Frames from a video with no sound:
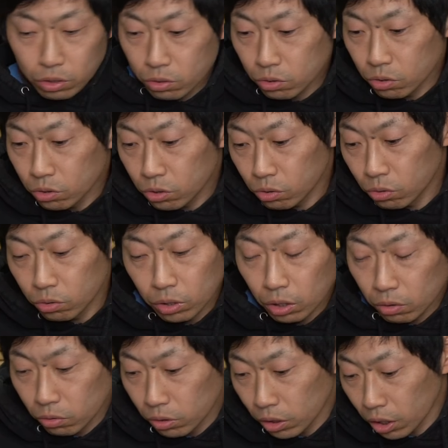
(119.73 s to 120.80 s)
来るそう
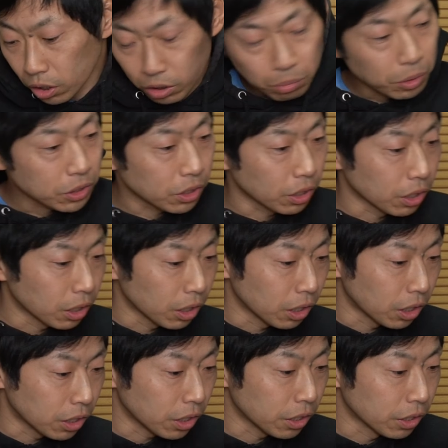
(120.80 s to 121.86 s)
なので、あ、来ましたね。
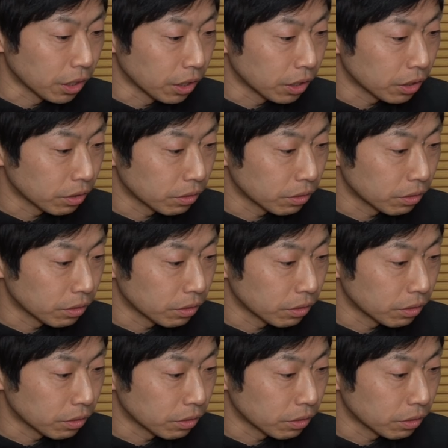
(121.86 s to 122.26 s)
早いね。